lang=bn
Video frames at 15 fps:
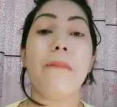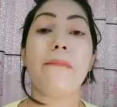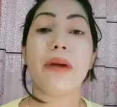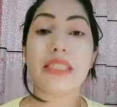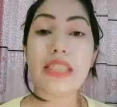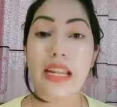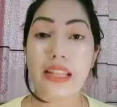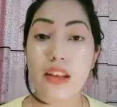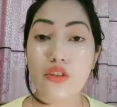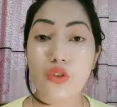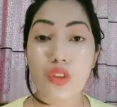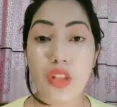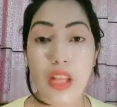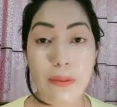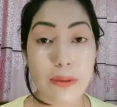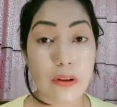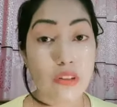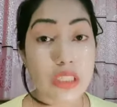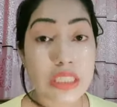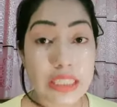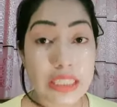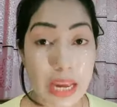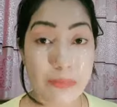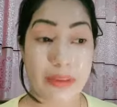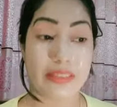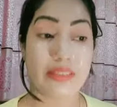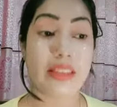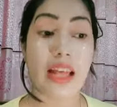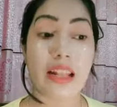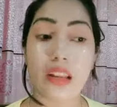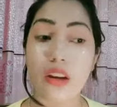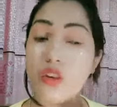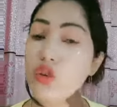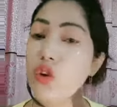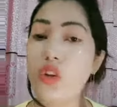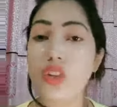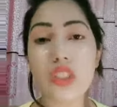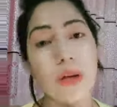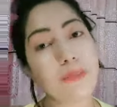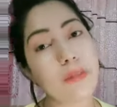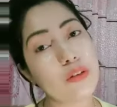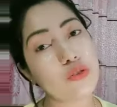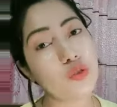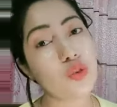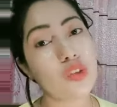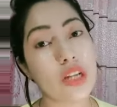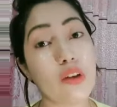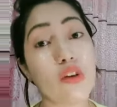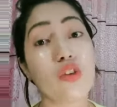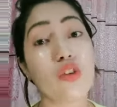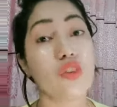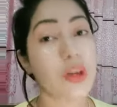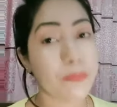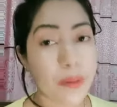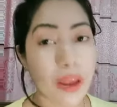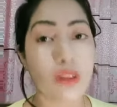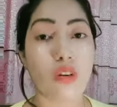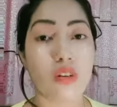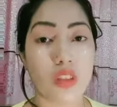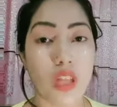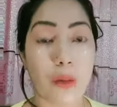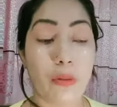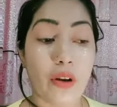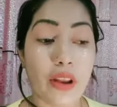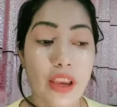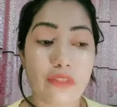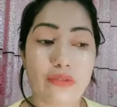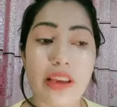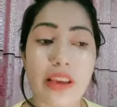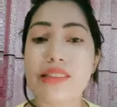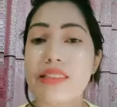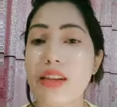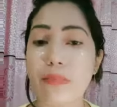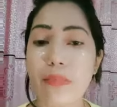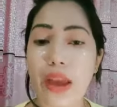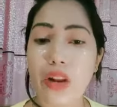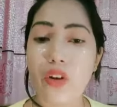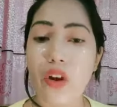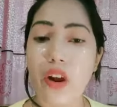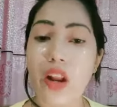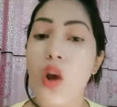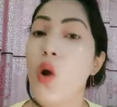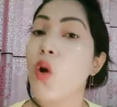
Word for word: বা যাদের চুল দেখবেন হচ্ছে ড্যামেজ তাদের কিন্তু হচ্ছে আপনার চুলটাও কিন্তু রিপেয়ার করতে হবে অনেকে ফেস রিপেয়ার করেন